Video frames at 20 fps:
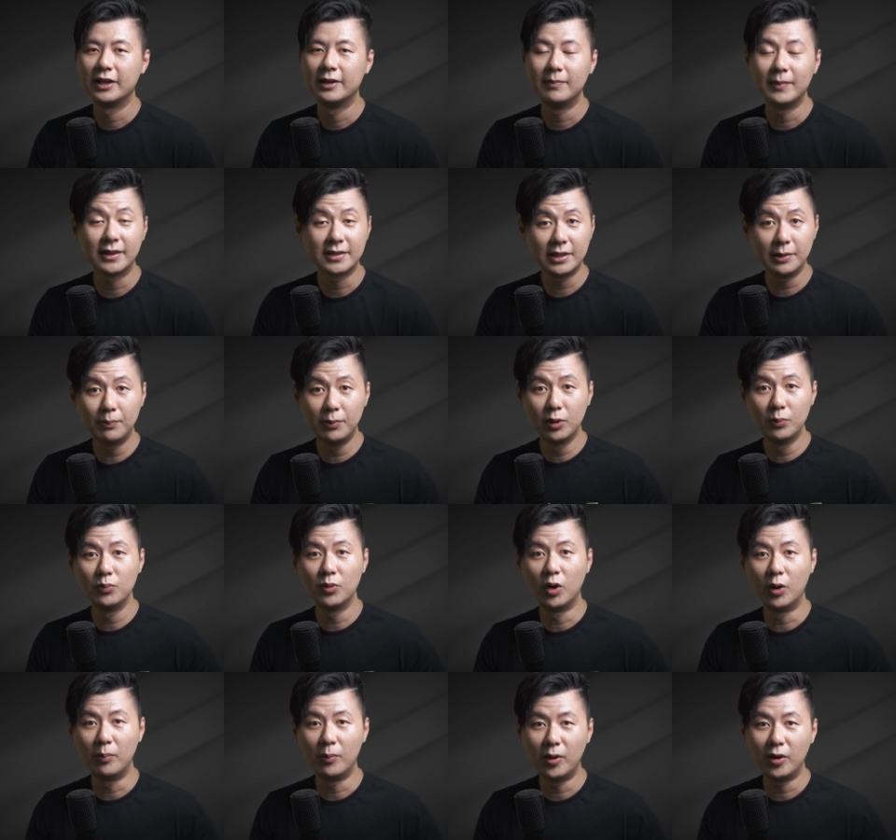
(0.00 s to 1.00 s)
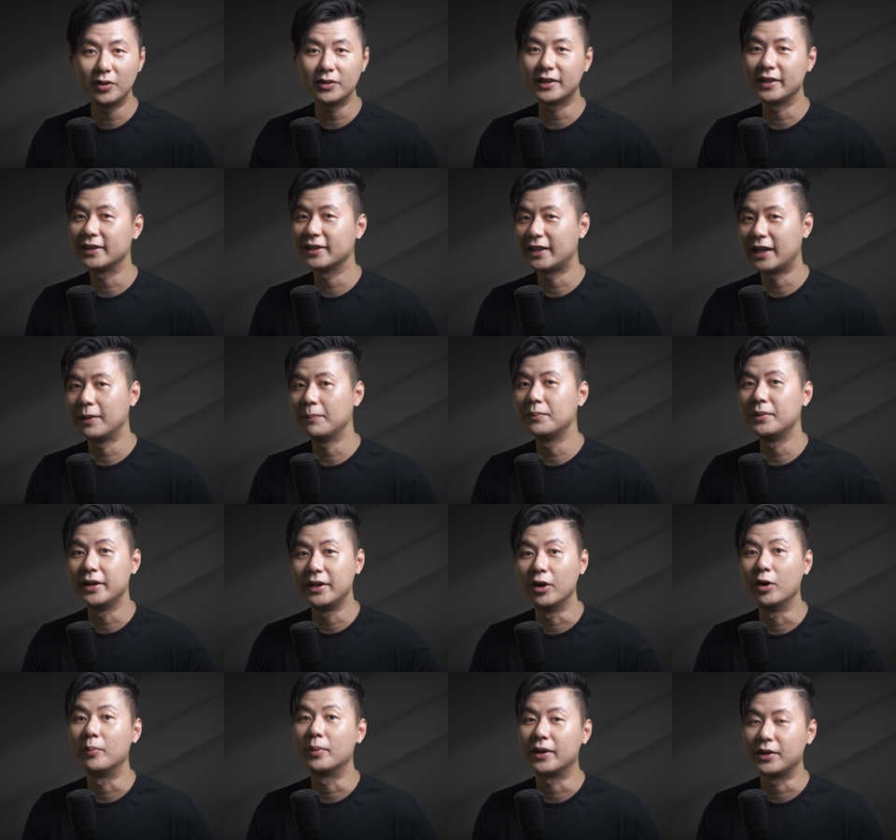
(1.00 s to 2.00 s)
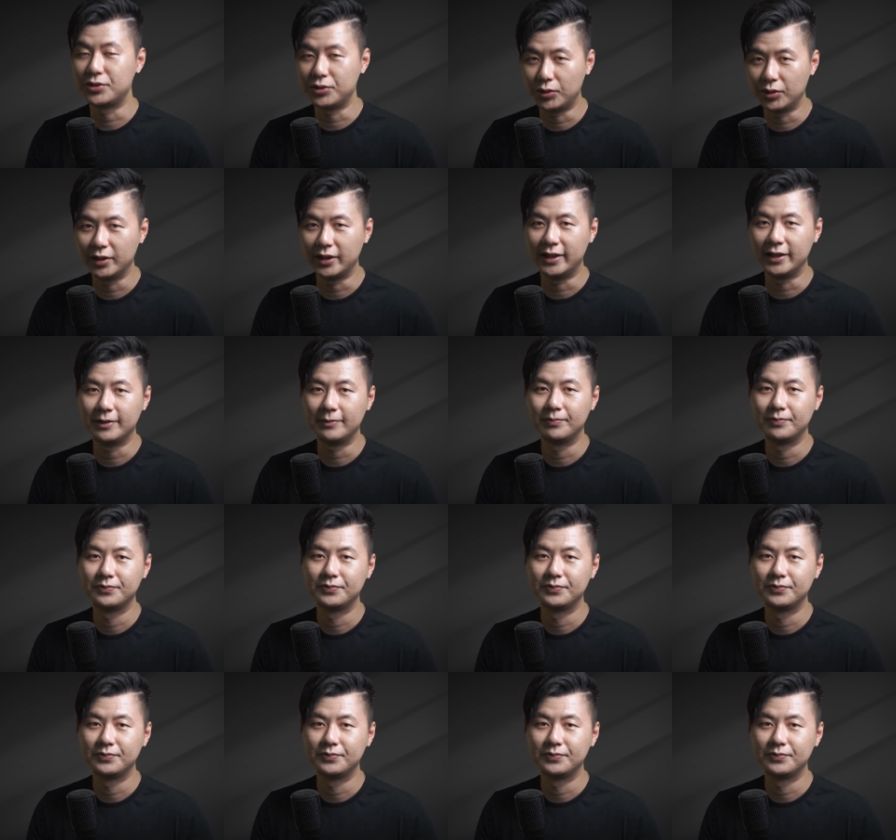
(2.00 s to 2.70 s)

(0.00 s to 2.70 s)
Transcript: Masih belum ngomong tentang biaya operasional.